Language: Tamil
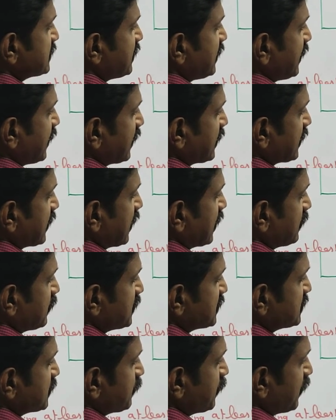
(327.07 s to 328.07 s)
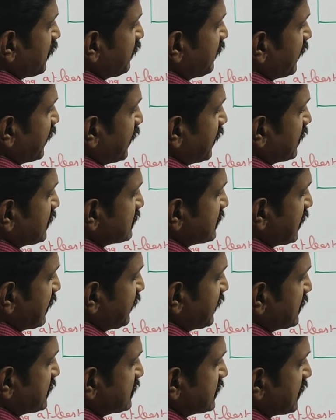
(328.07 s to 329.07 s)
சி எயிட் கேன் பி சிம்பிளிஃபைட் அஸ்
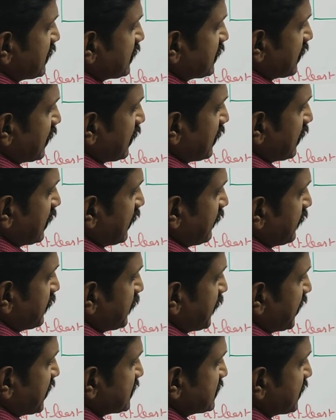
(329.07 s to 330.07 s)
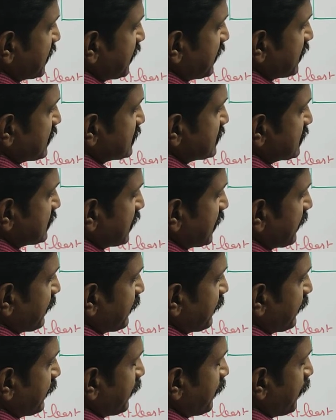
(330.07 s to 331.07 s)
லெவன் சி த்ரீ லெவன் மைனஸ் எயிட் இஸ் த்ரீ
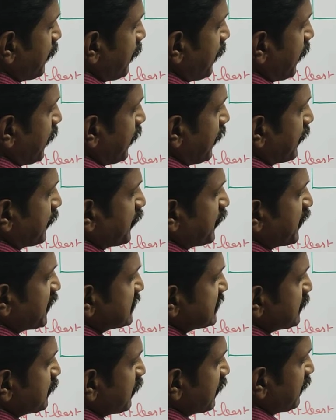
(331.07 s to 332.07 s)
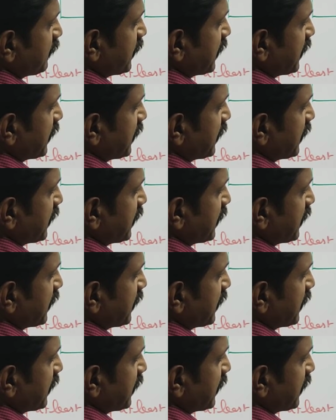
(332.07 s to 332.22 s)
இப்படி போய் சிம்பிளிஃபை